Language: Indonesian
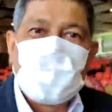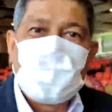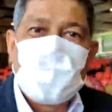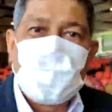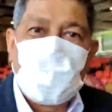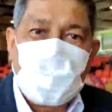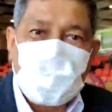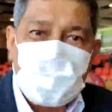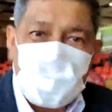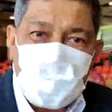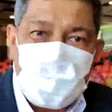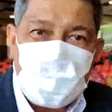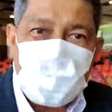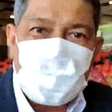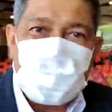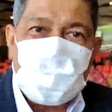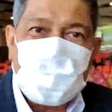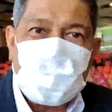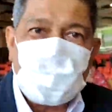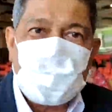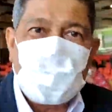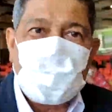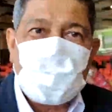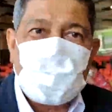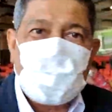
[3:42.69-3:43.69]
dengan
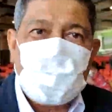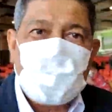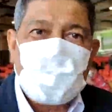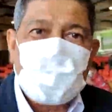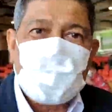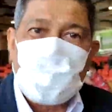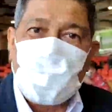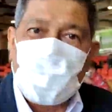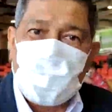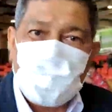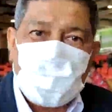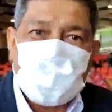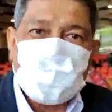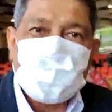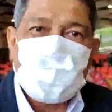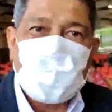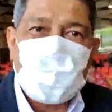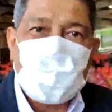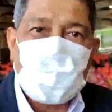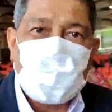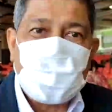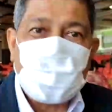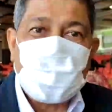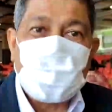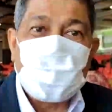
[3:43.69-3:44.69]
pemerintah daerah, dengan
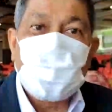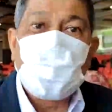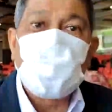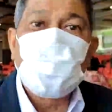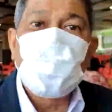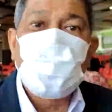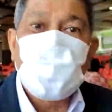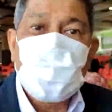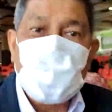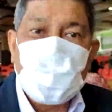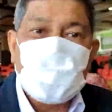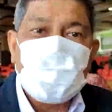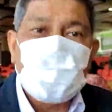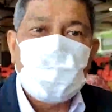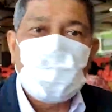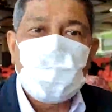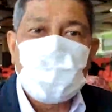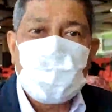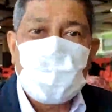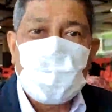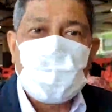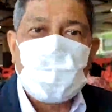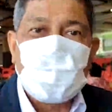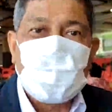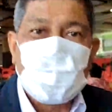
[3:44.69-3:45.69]
masyarakat dan juga
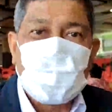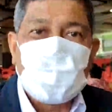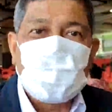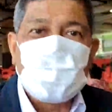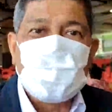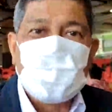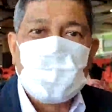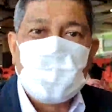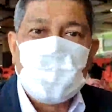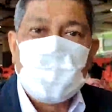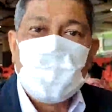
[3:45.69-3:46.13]
tentunya dengan